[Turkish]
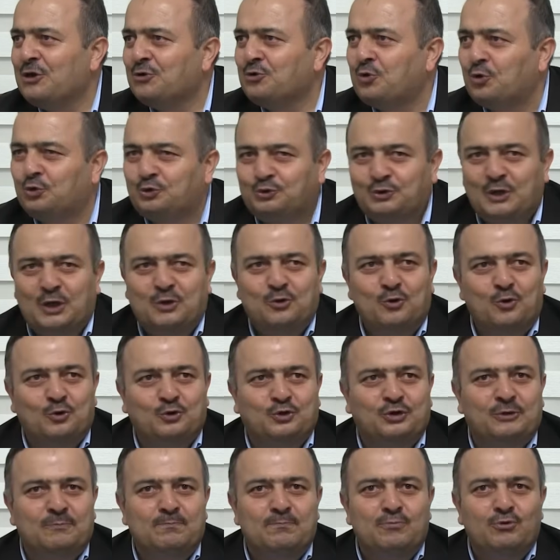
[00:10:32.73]
gösteriyor
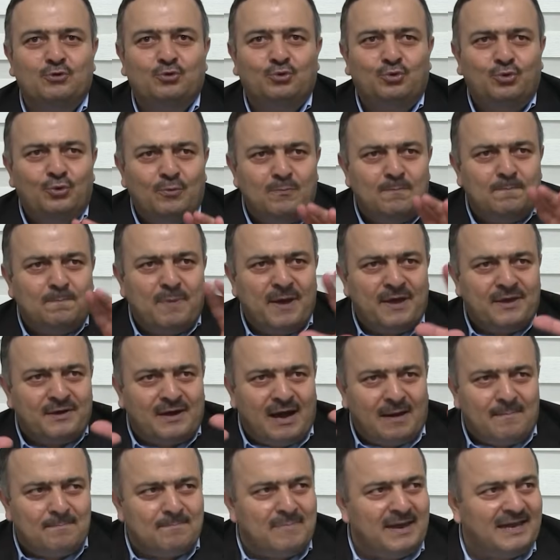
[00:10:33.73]
ki bütün
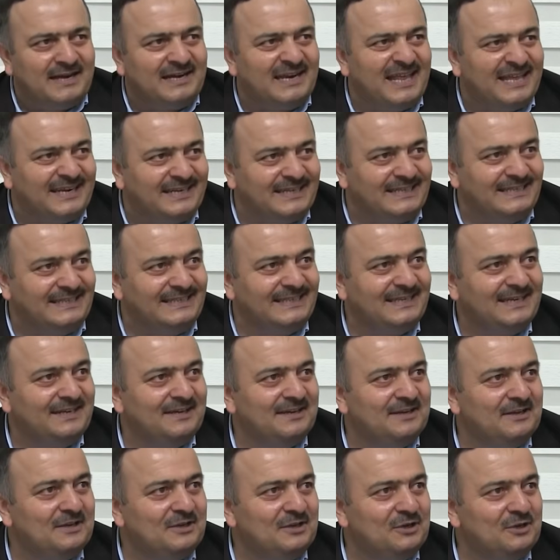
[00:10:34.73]
peygamberlerin